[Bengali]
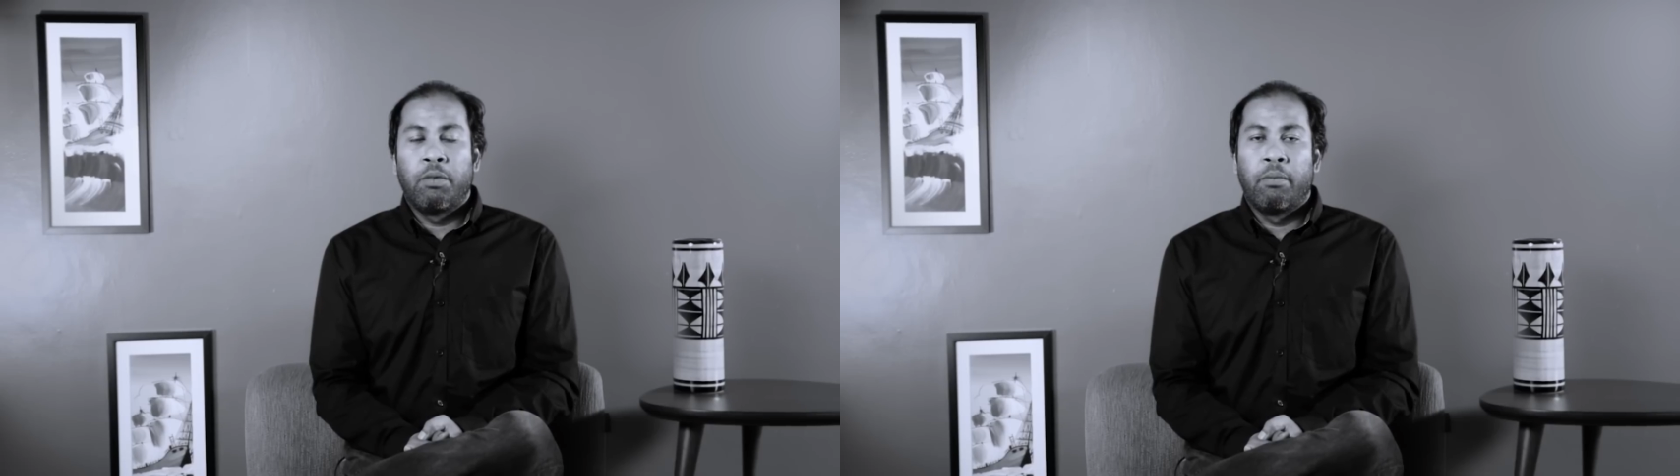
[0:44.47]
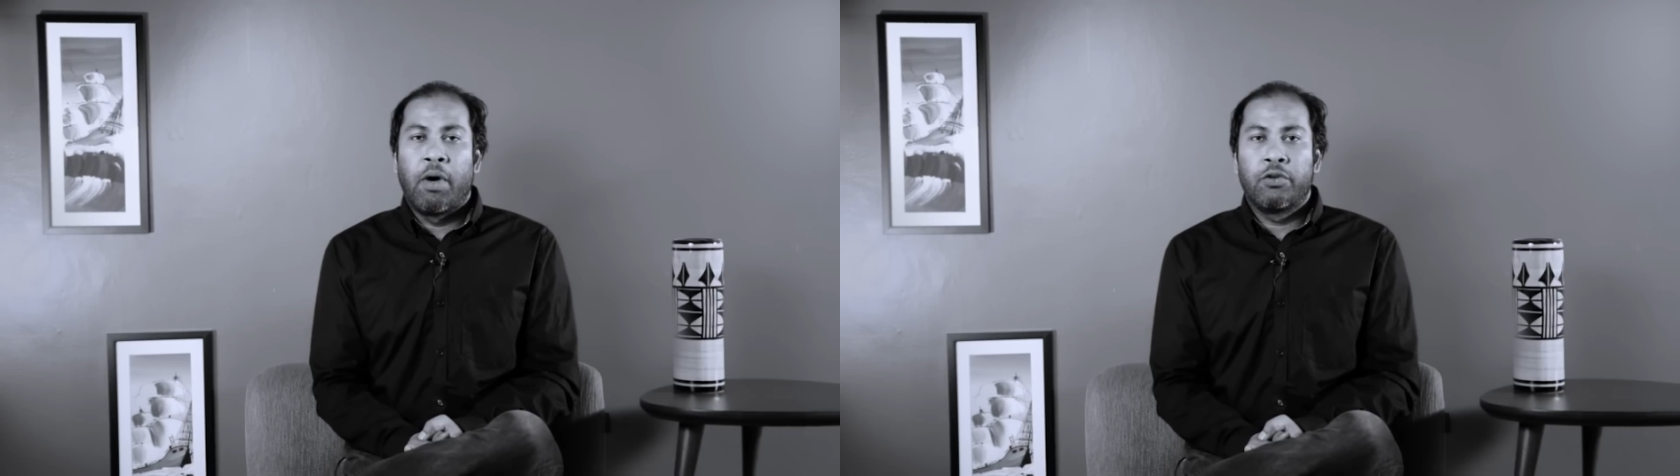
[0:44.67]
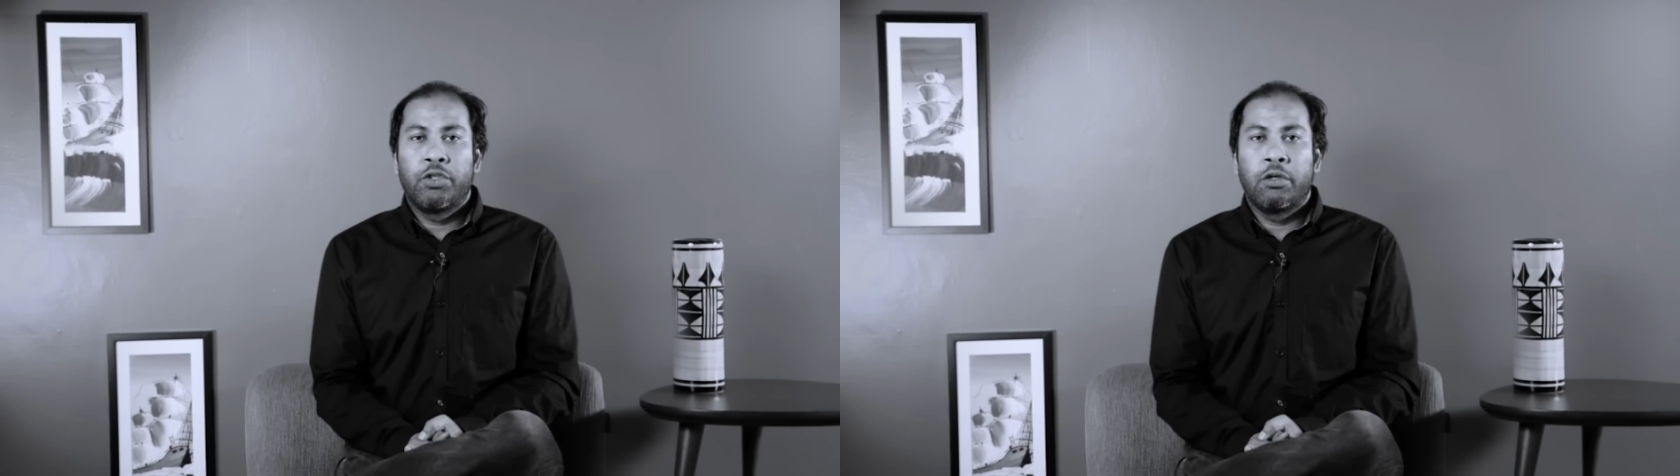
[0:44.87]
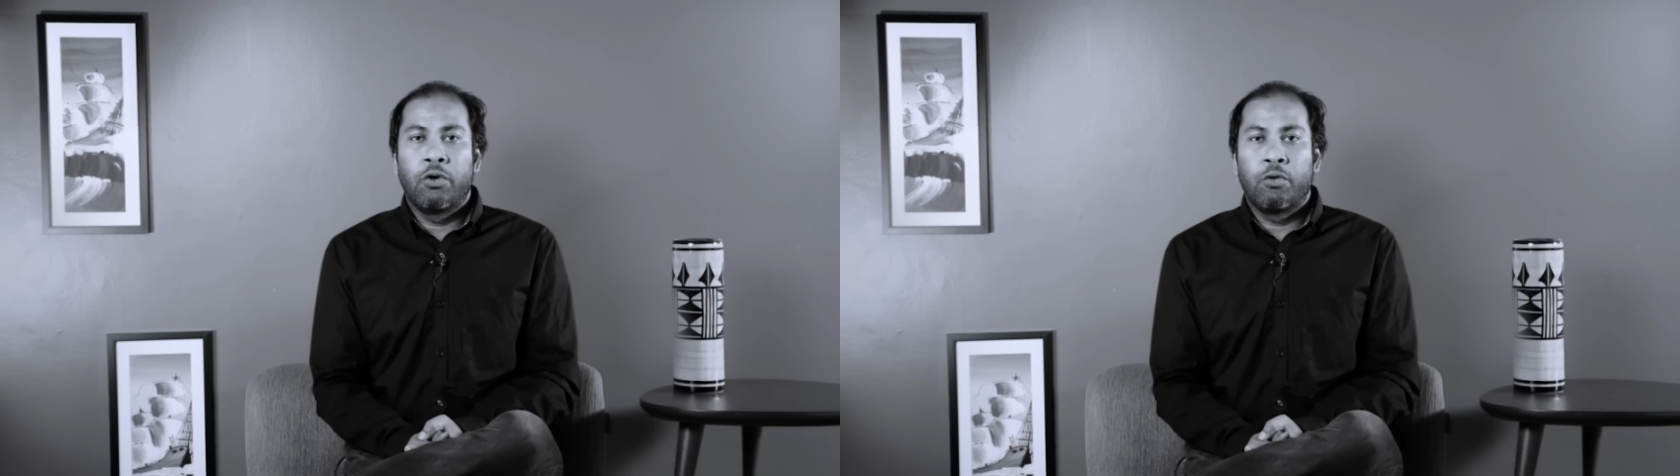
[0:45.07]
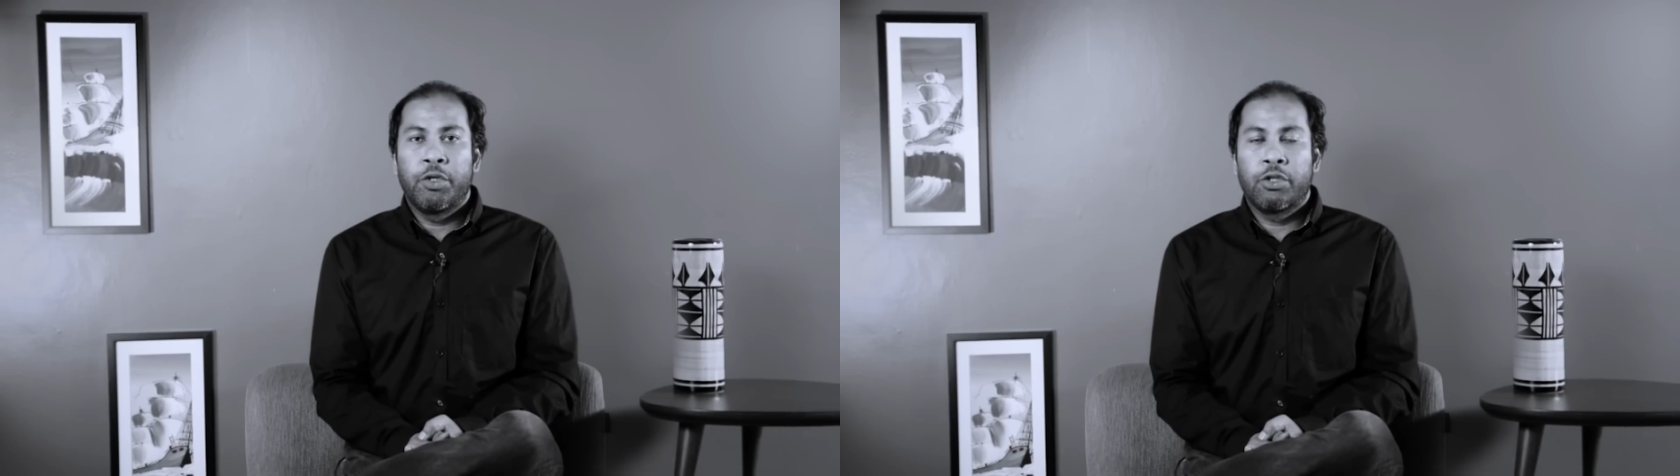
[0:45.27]
বা মানসিক
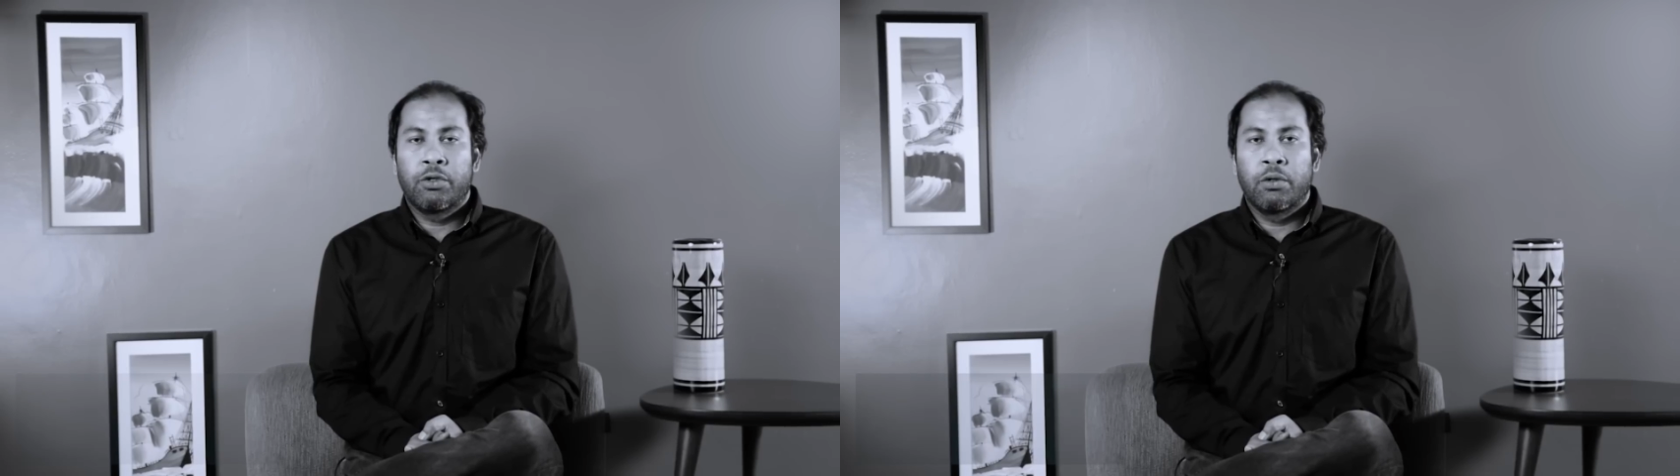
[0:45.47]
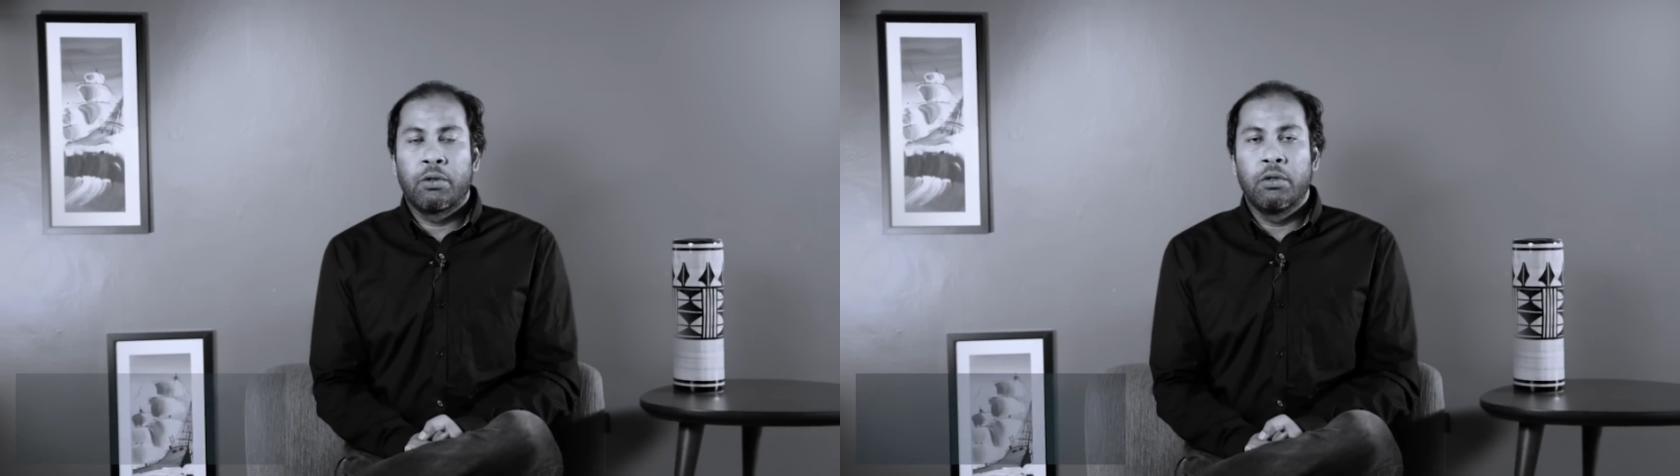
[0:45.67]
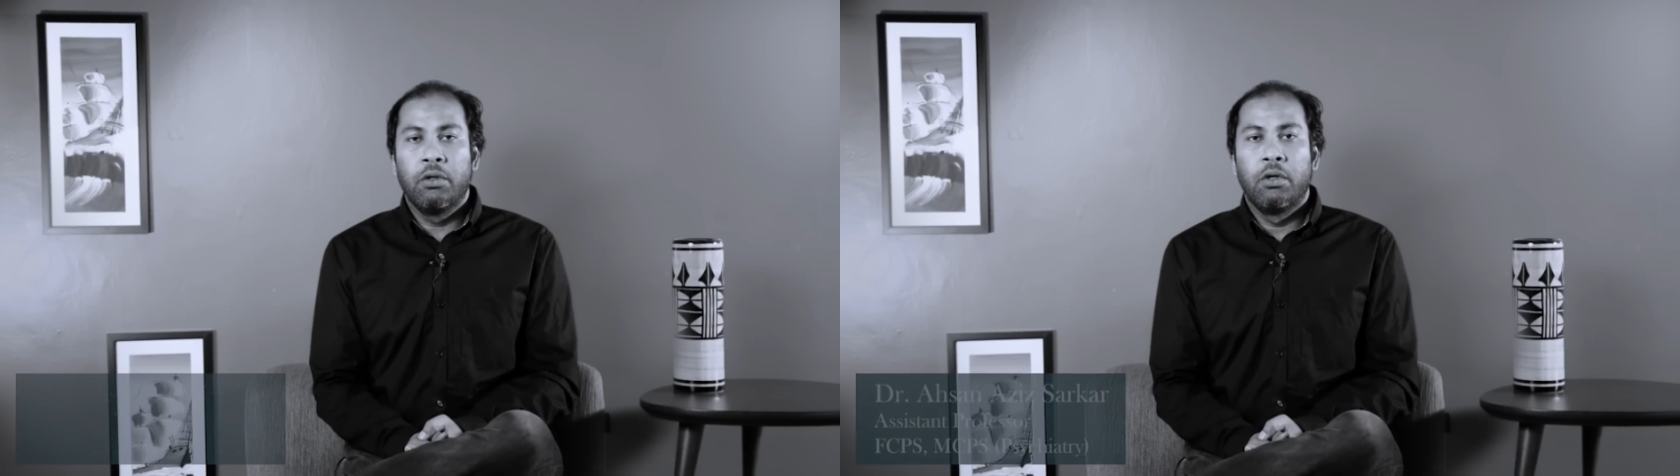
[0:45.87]
রোগ বিশেষজ্ঞ